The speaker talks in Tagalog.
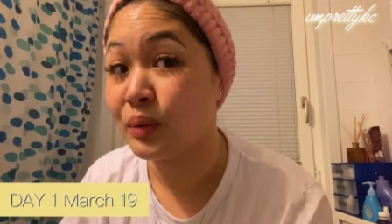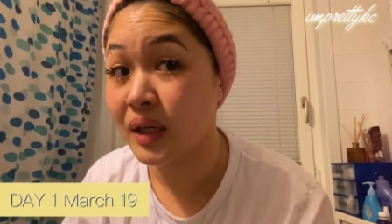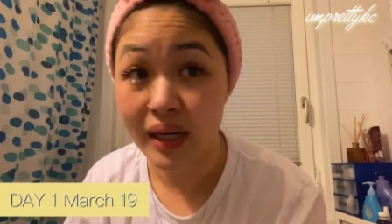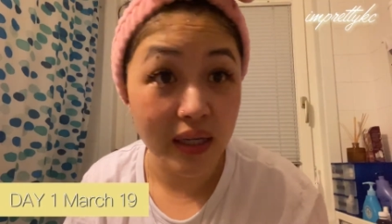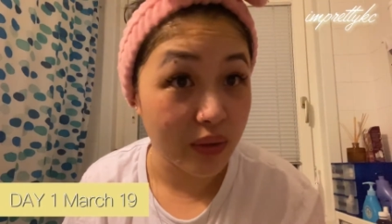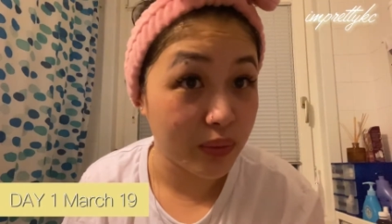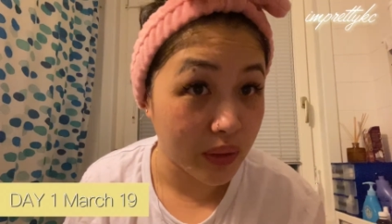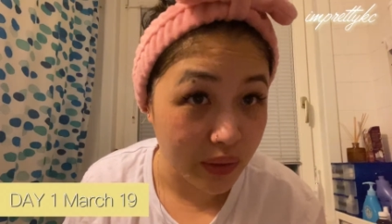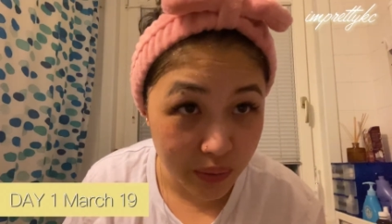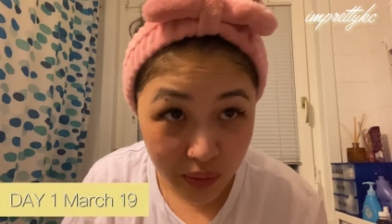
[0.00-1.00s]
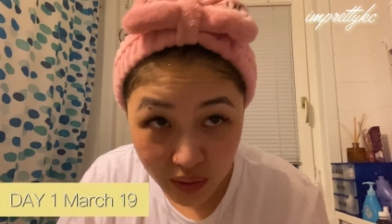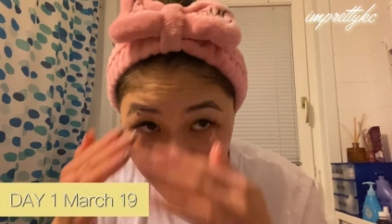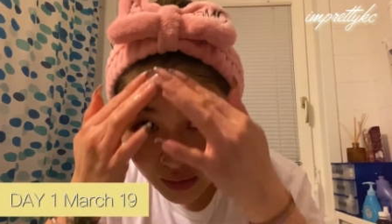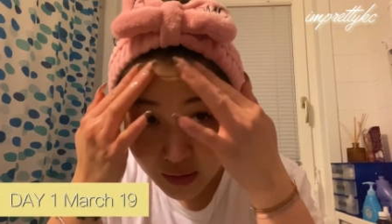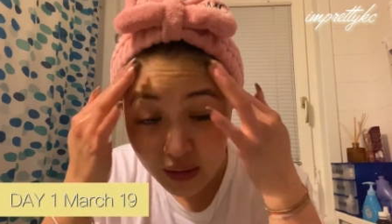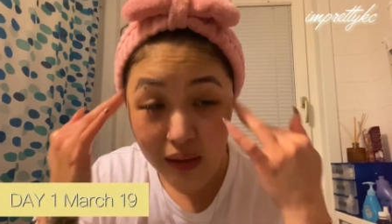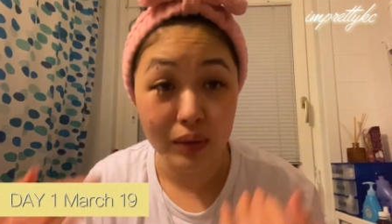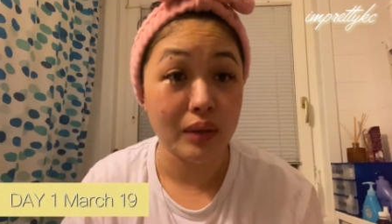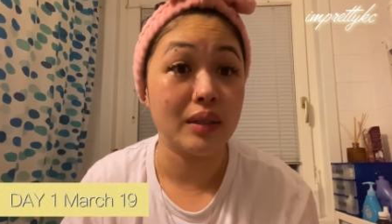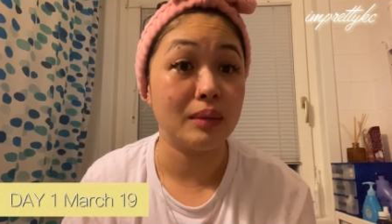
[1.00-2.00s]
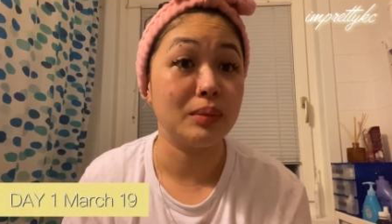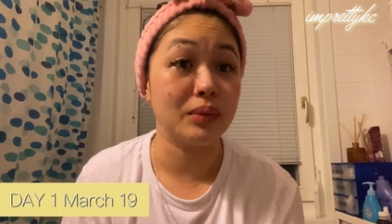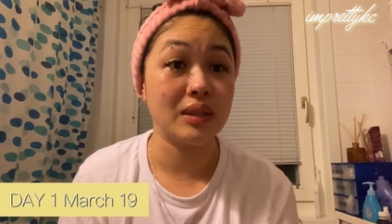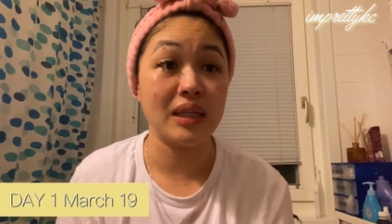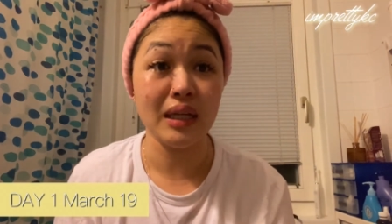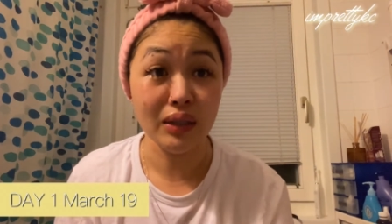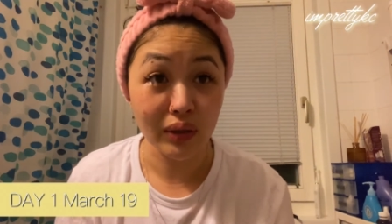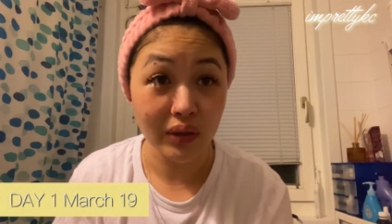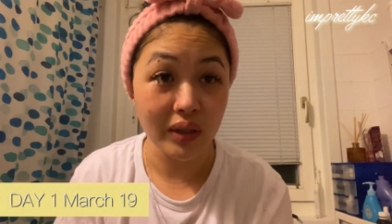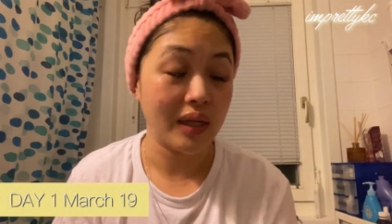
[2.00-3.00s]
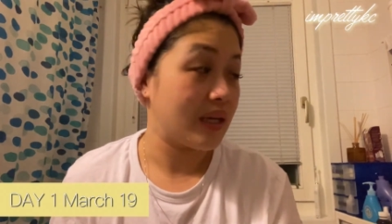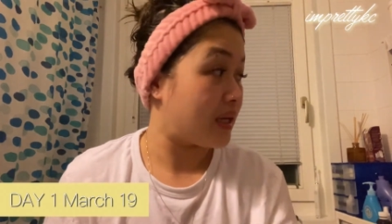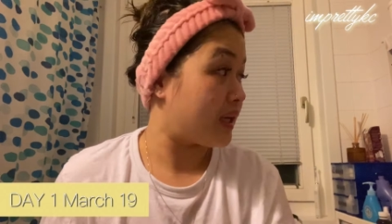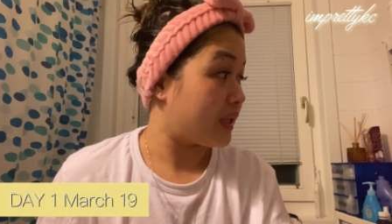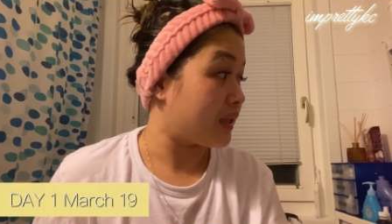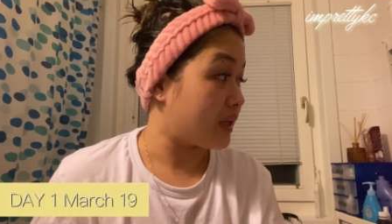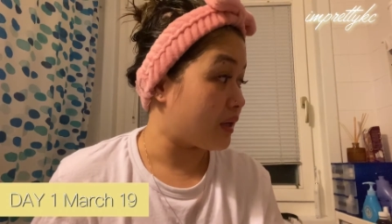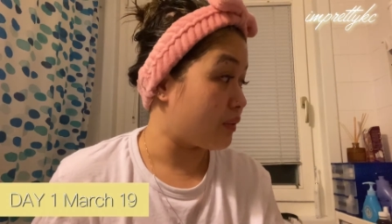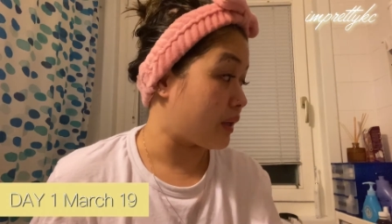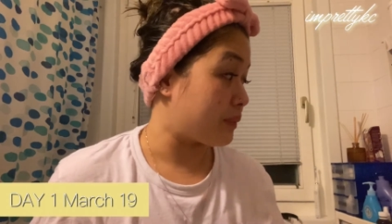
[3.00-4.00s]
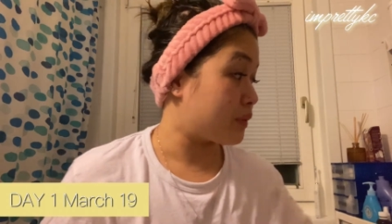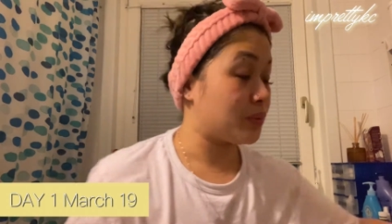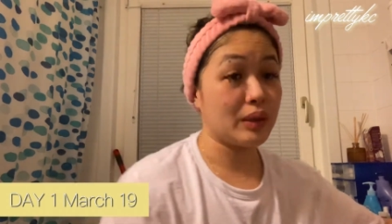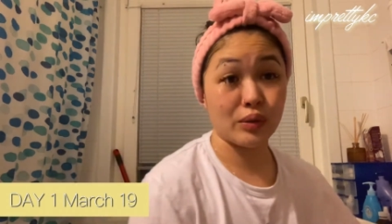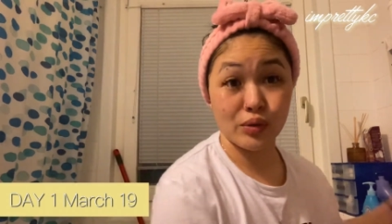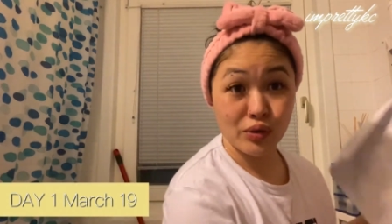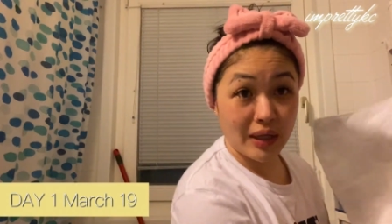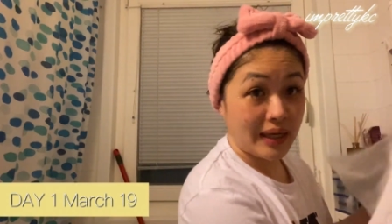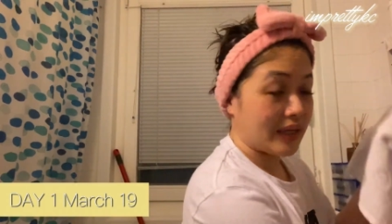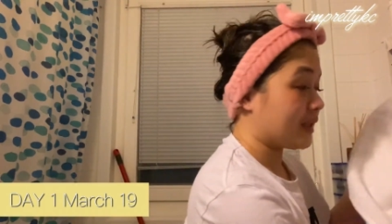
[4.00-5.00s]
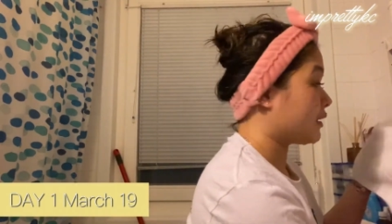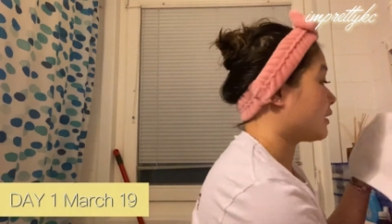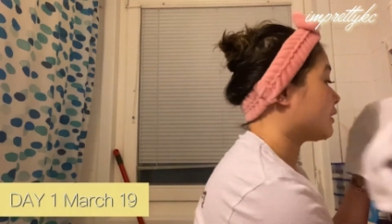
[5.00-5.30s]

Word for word: wala na yung ano, natanggal ko na sa buong skin ko. Now, I'm going to dry it.